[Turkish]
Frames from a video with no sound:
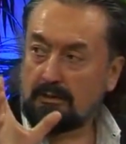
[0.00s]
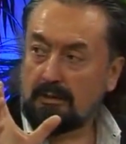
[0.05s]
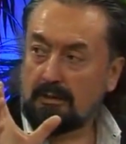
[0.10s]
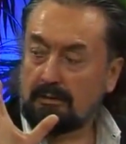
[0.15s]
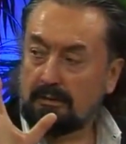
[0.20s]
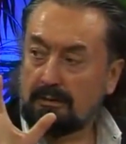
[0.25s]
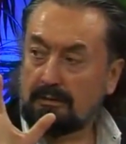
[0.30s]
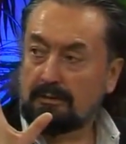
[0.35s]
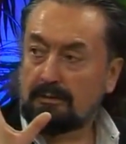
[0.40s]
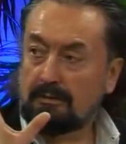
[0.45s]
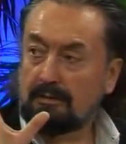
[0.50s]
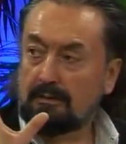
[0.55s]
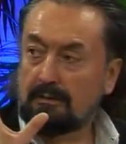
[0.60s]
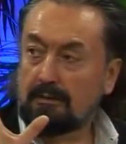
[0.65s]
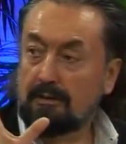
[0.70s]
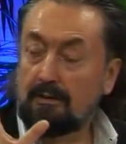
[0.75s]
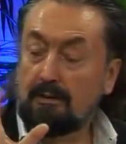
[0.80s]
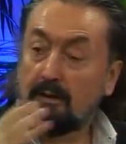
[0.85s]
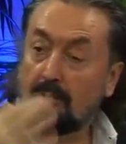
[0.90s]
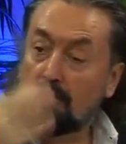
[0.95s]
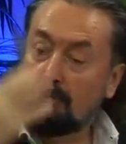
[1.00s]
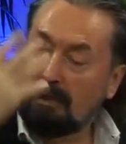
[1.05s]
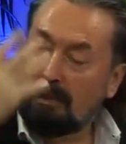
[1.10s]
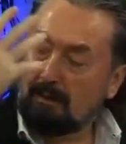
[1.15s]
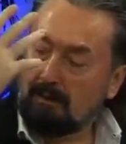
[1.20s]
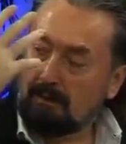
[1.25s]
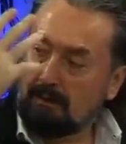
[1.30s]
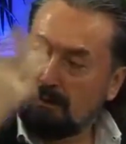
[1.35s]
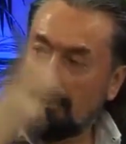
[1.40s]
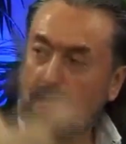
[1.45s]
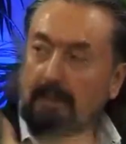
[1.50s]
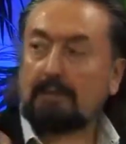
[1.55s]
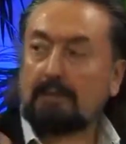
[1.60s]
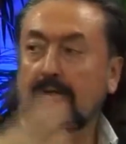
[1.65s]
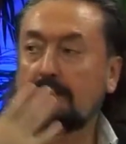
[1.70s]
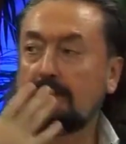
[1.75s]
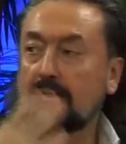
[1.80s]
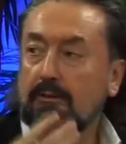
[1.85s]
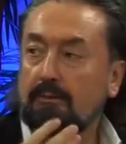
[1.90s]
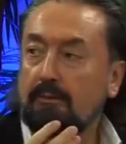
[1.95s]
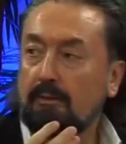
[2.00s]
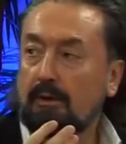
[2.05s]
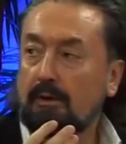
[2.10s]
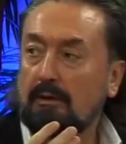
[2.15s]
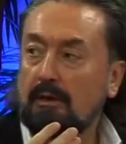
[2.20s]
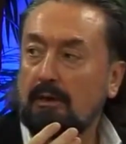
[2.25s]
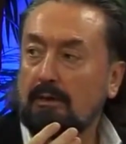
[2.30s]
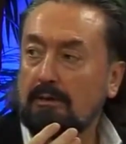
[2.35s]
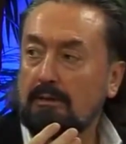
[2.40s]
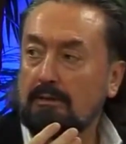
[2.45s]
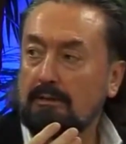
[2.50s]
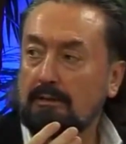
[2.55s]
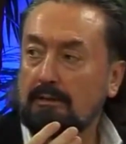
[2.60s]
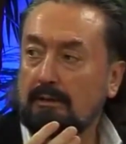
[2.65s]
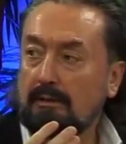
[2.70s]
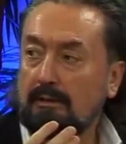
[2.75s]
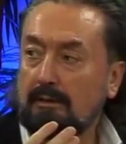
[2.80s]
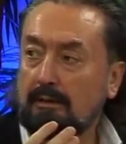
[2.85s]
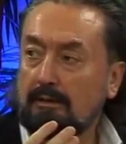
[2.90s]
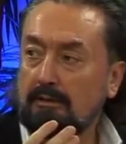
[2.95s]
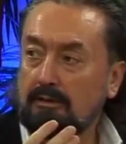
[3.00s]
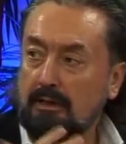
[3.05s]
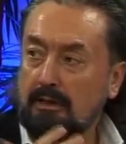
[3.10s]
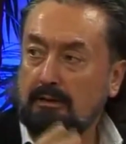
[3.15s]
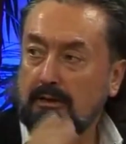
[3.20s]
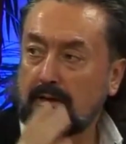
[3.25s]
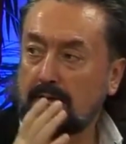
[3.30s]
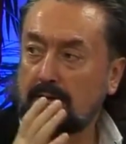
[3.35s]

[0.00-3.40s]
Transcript: Deccal'in etkisi altına girer ama etki etmiyor Allah'ın izniyle yani